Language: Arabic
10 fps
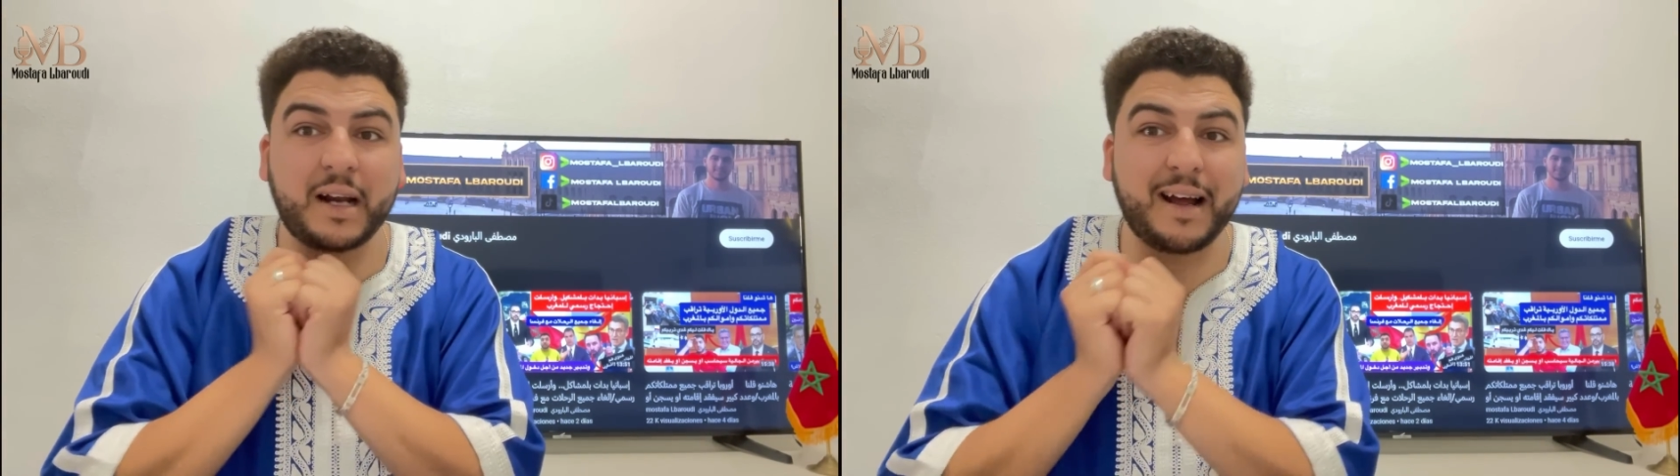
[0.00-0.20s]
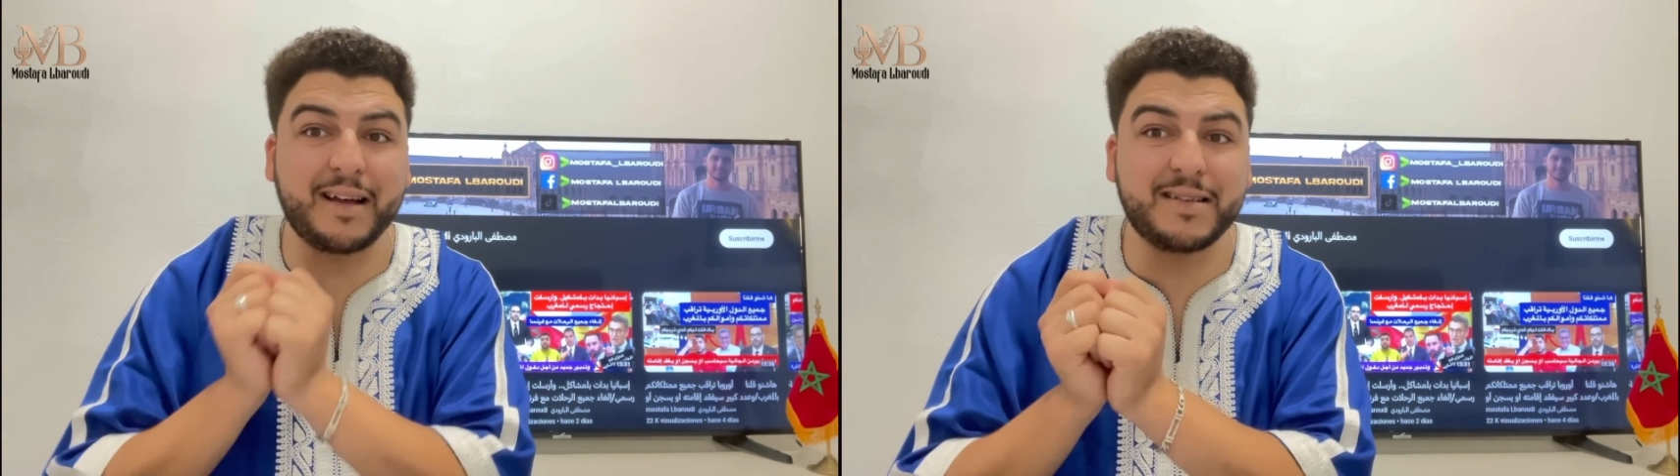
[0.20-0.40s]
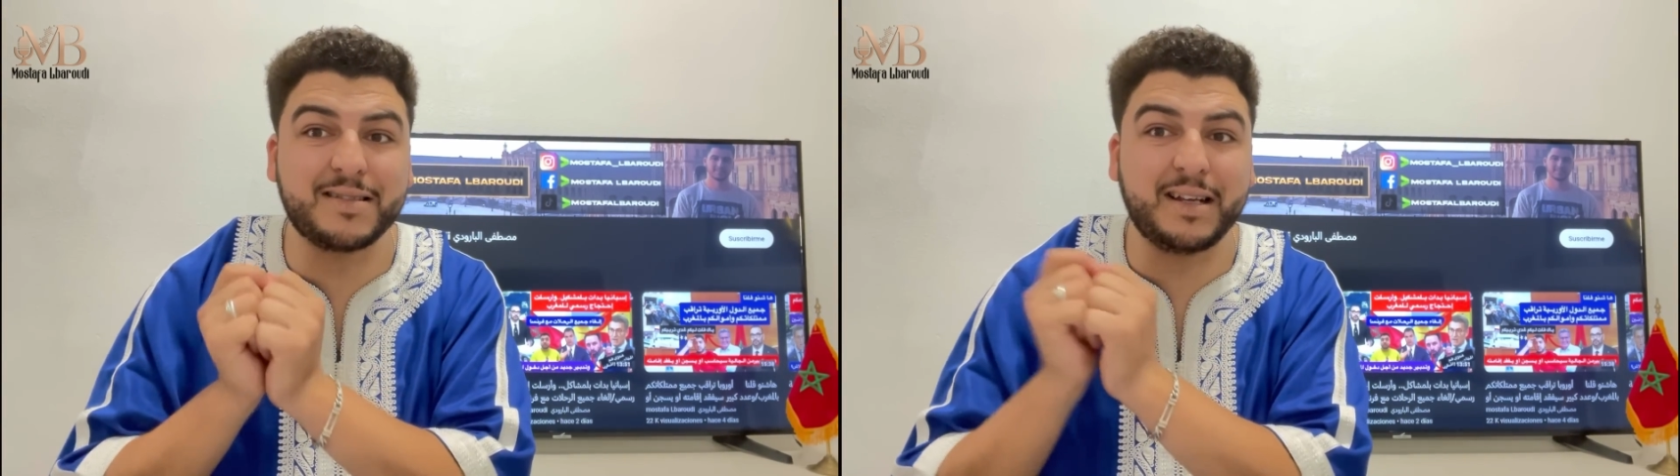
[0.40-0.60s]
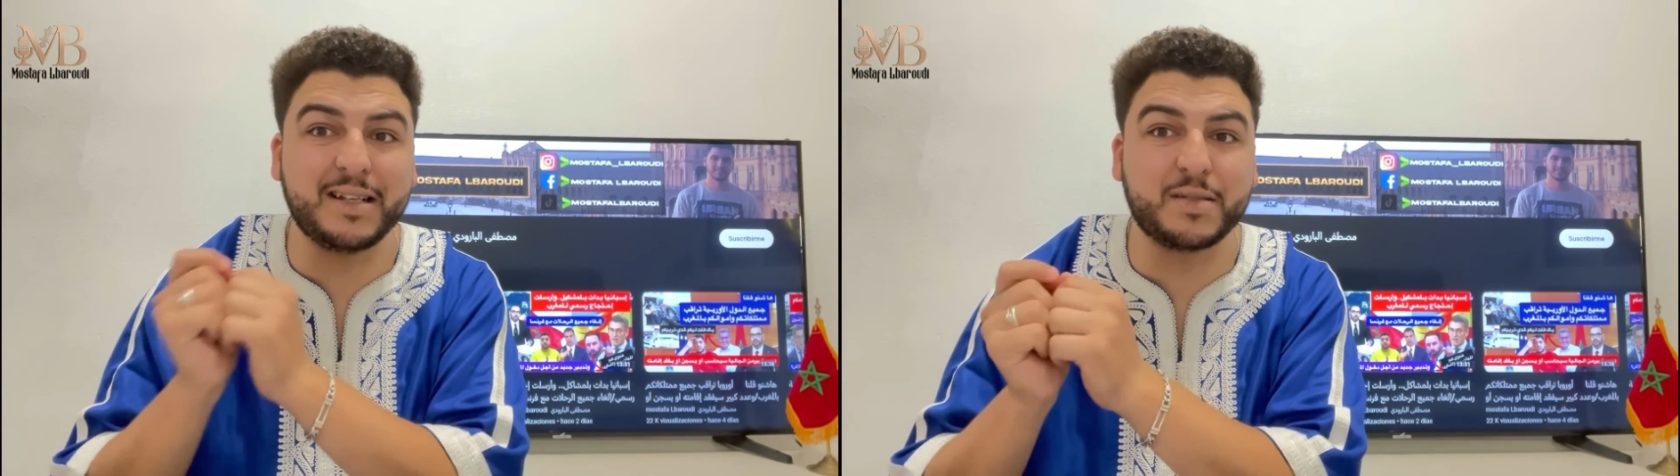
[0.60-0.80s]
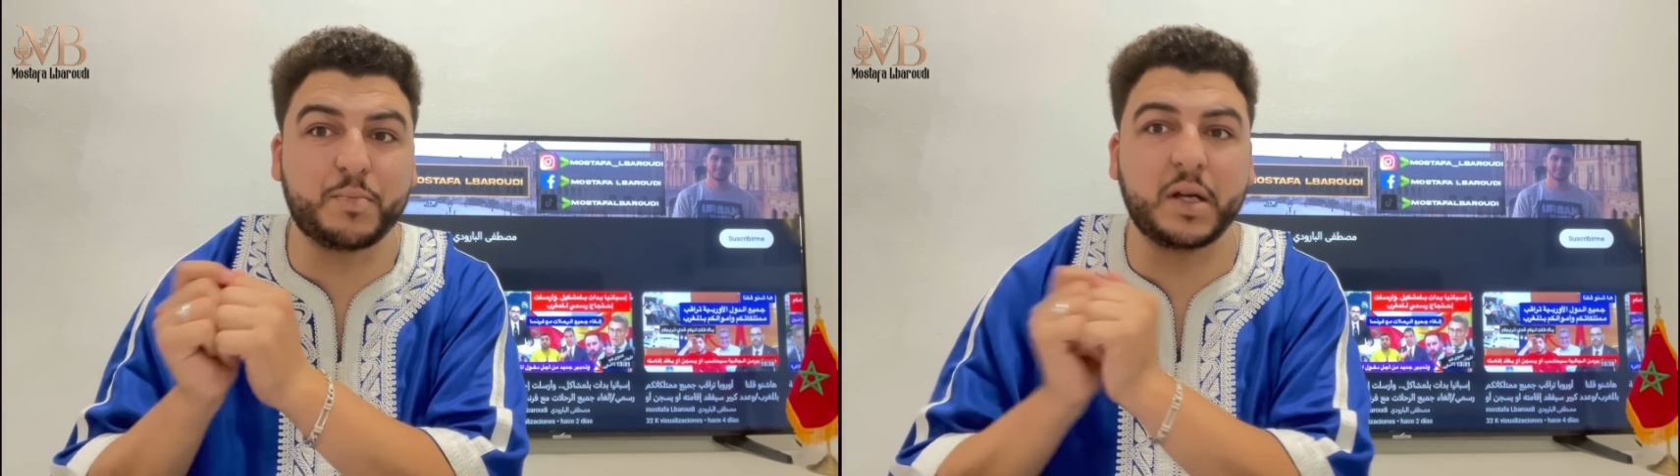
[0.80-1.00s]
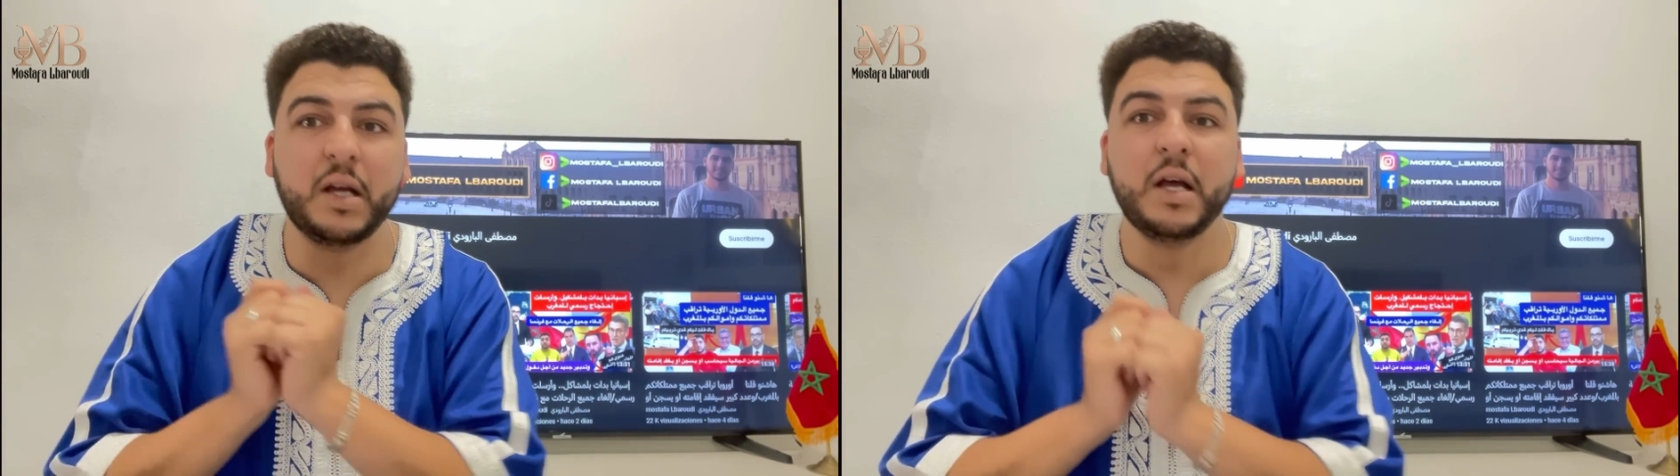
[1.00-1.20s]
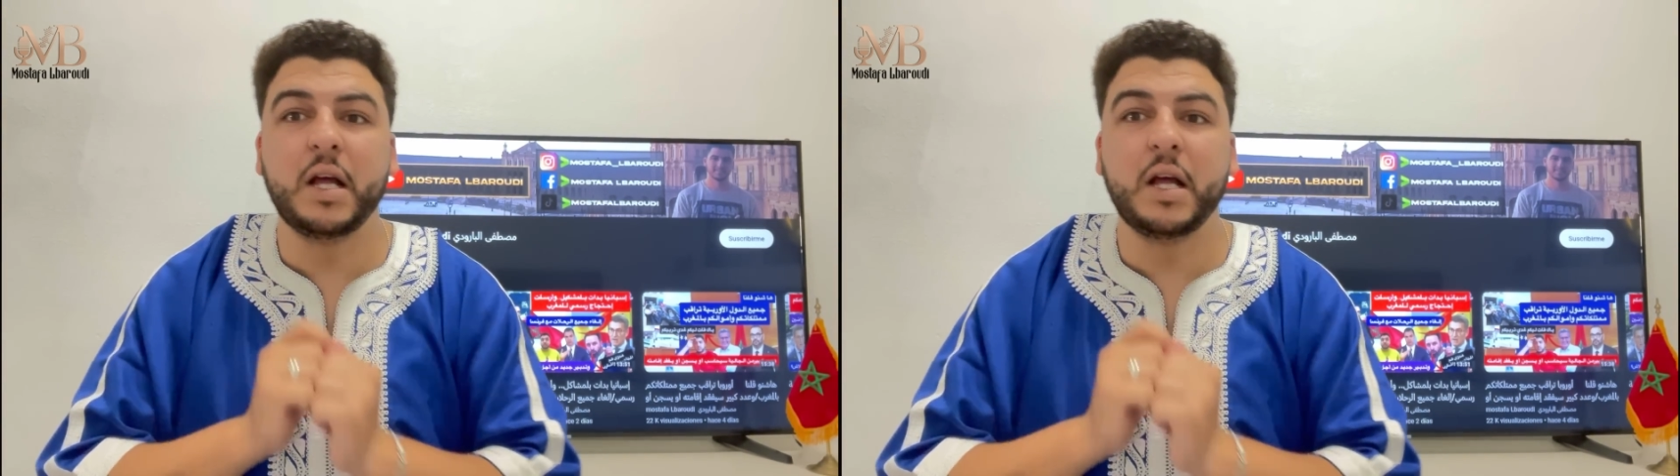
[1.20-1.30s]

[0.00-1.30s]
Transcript: رئيس حزب